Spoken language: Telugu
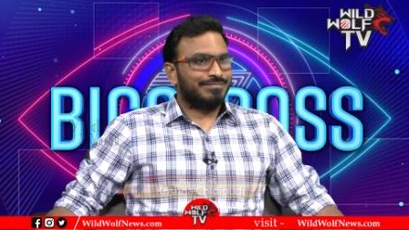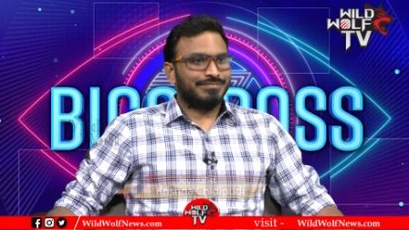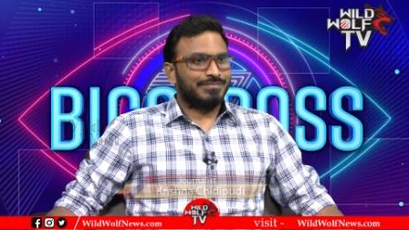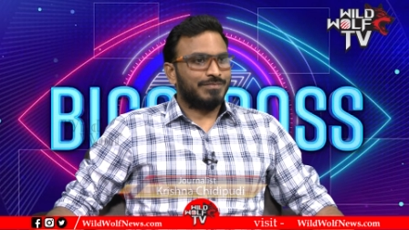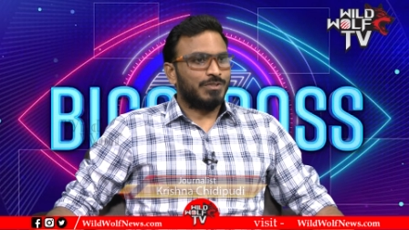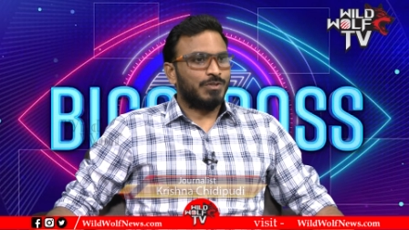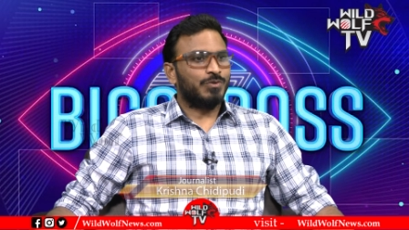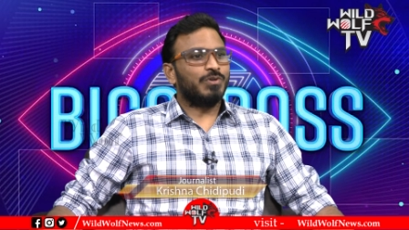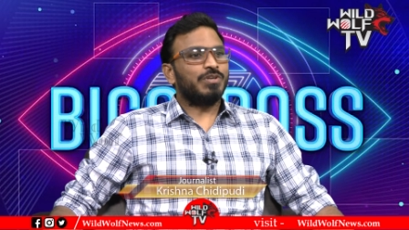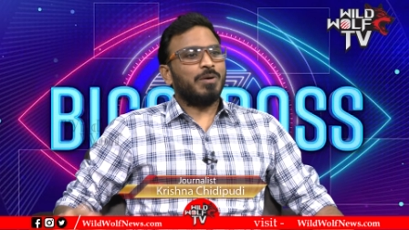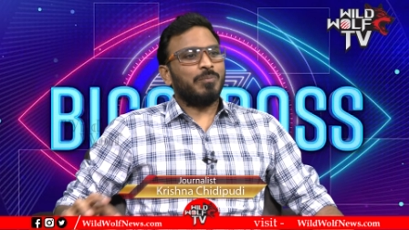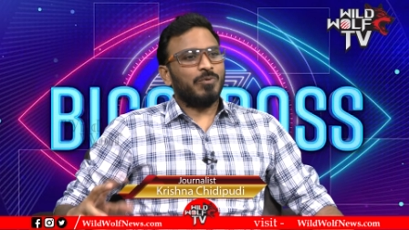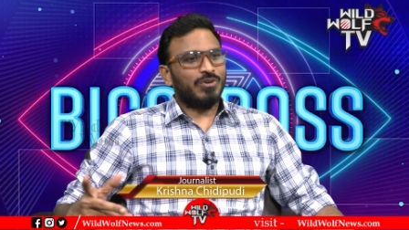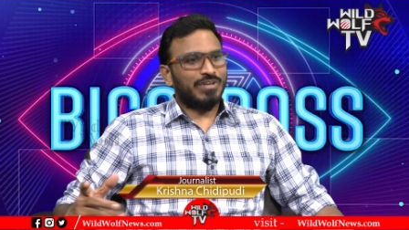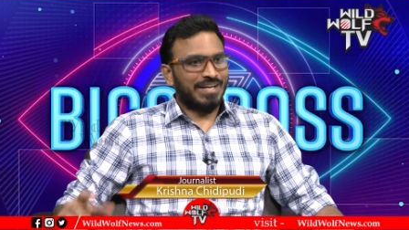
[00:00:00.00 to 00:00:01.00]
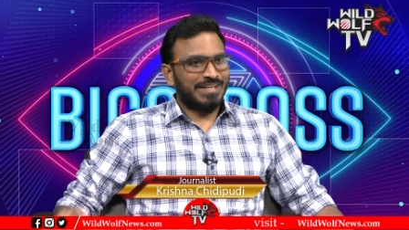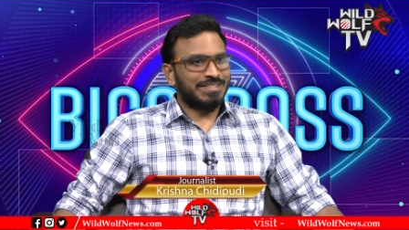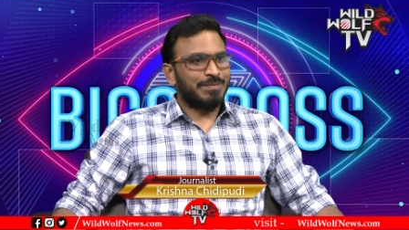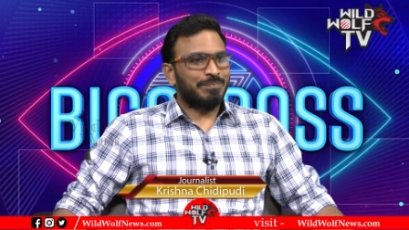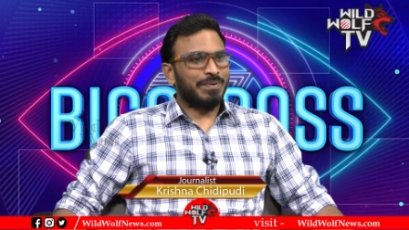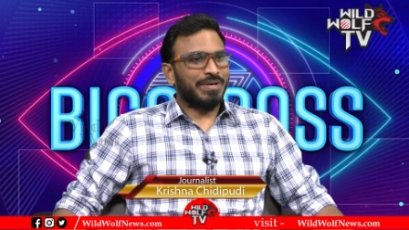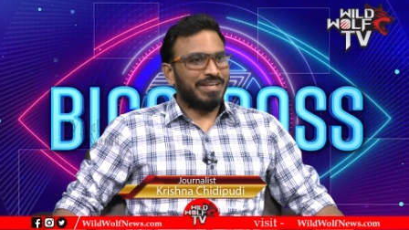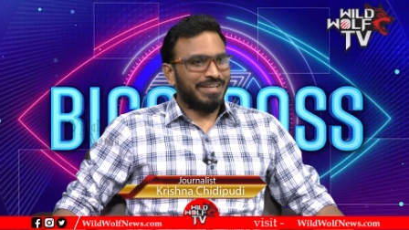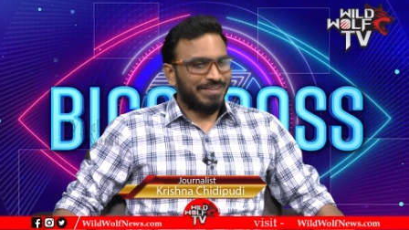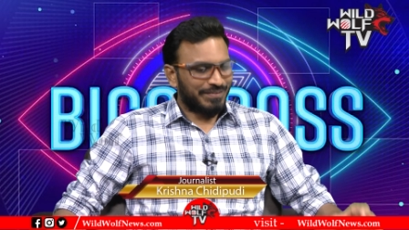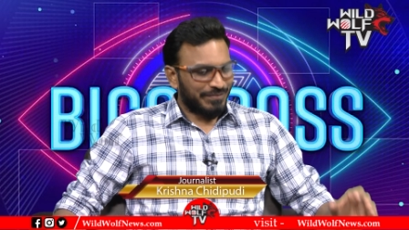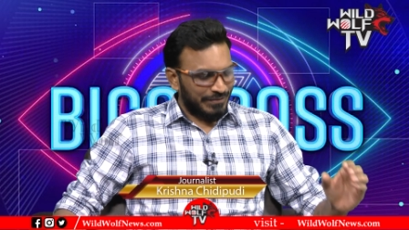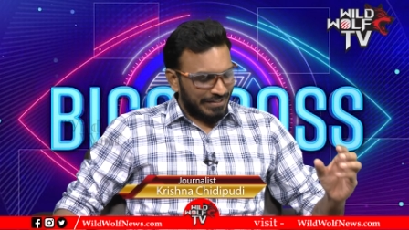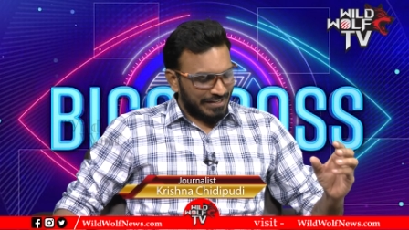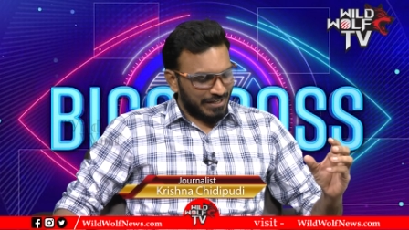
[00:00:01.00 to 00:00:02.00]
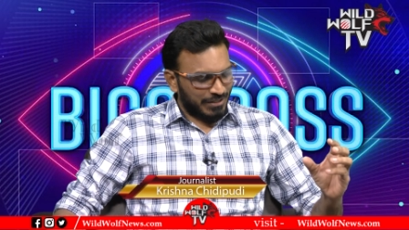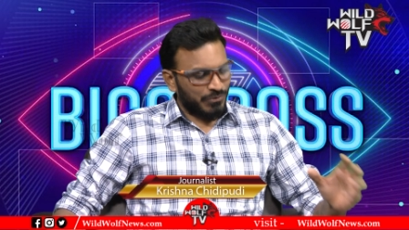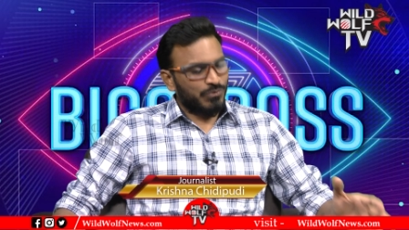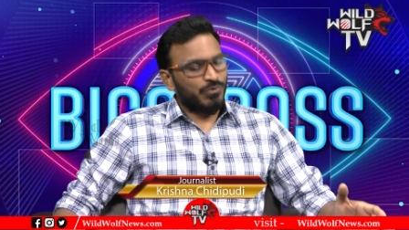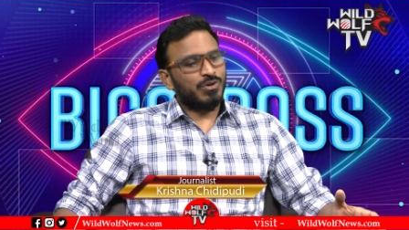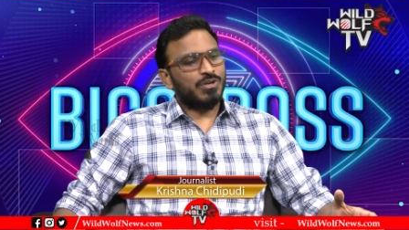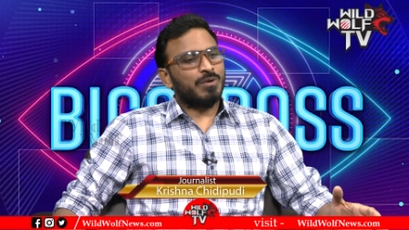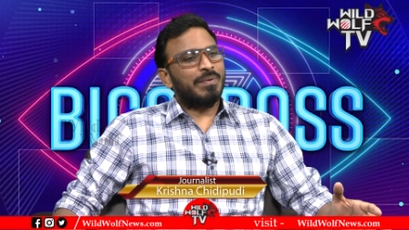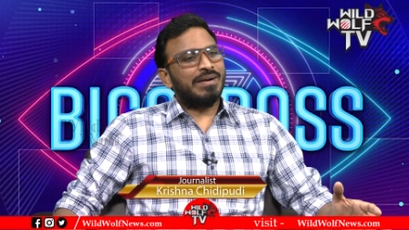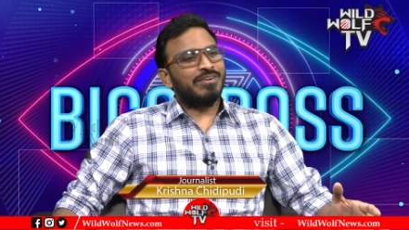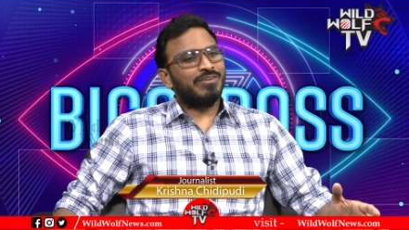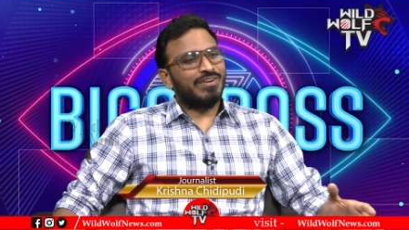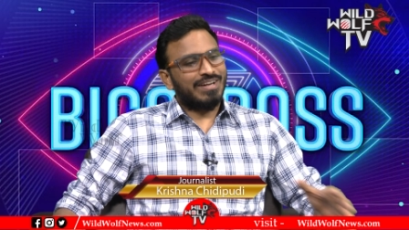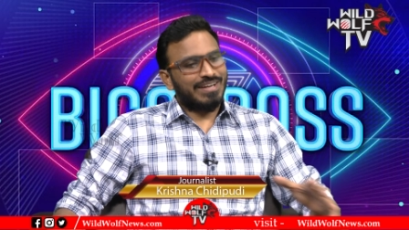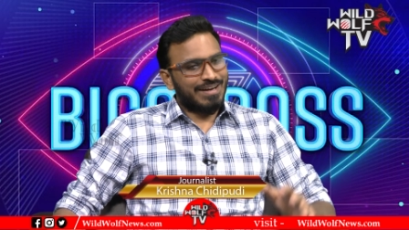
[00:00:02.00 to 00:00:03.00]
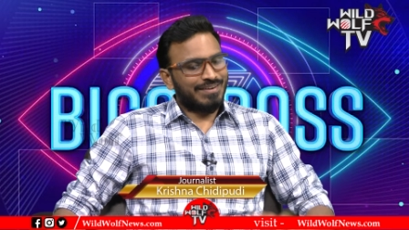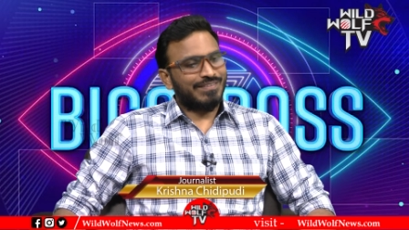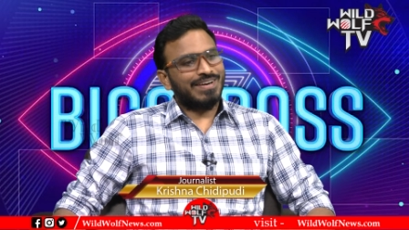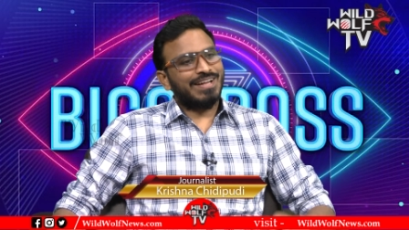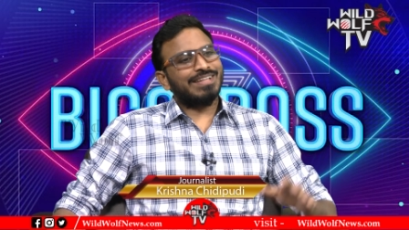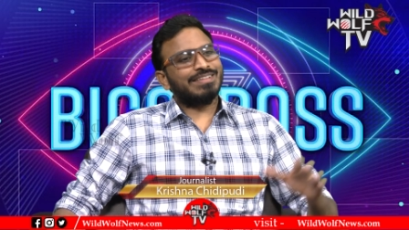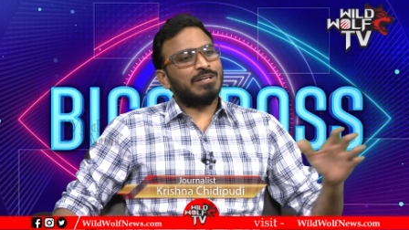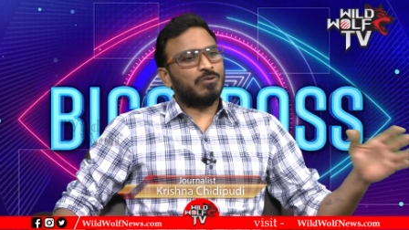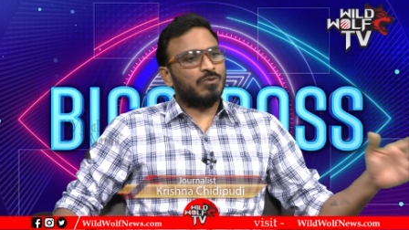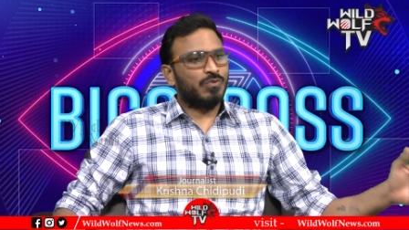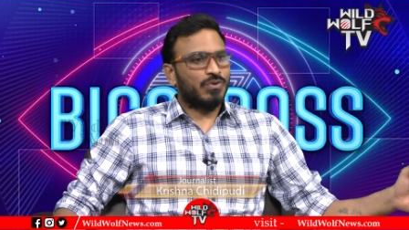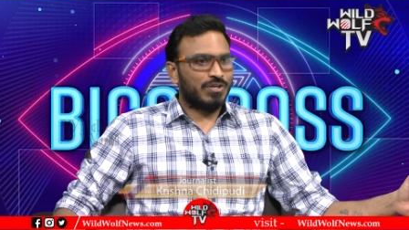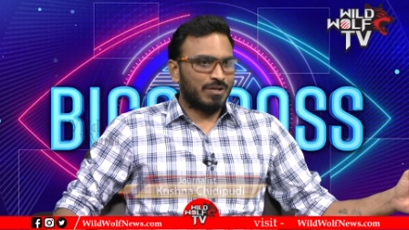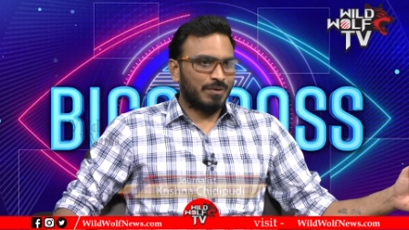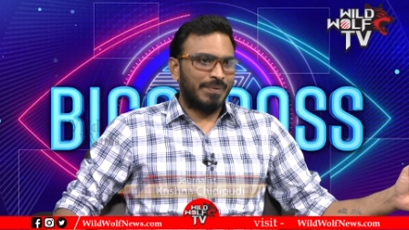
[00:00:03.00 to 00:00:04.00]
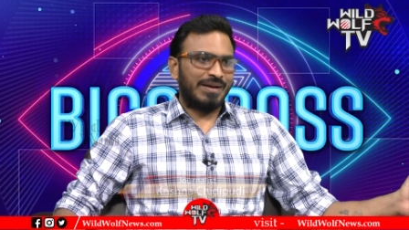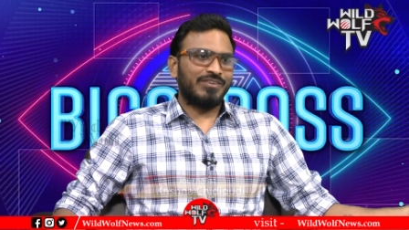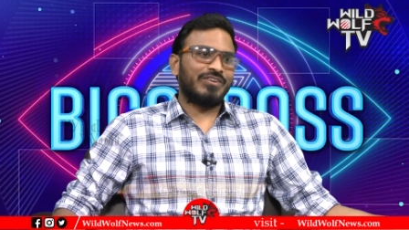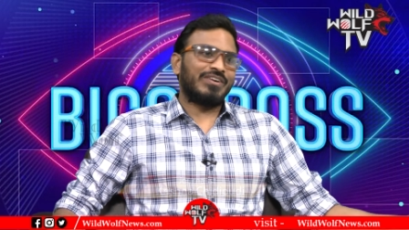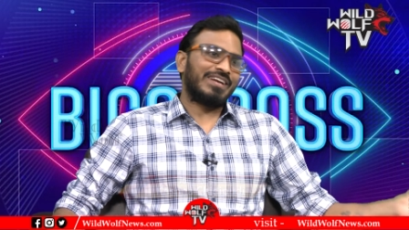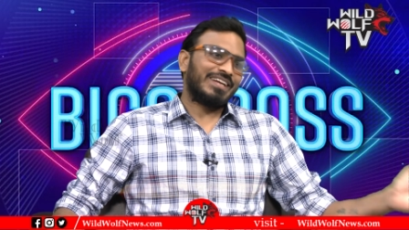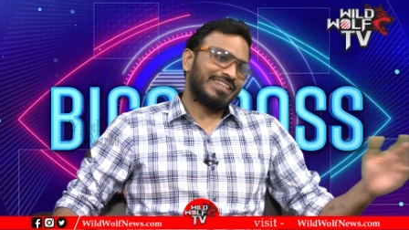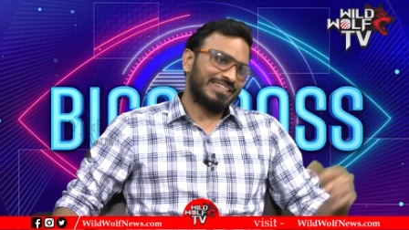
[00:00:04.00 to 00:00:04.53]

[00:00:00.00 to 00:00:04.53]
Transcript: మా ఉల్టా పొల్టా అని చెప్పి ఎక్కువ ఓట్లు పడిన వాళ్ళని కాకుండా తక్కువ ఓట్లు పడిన వాళ్ళని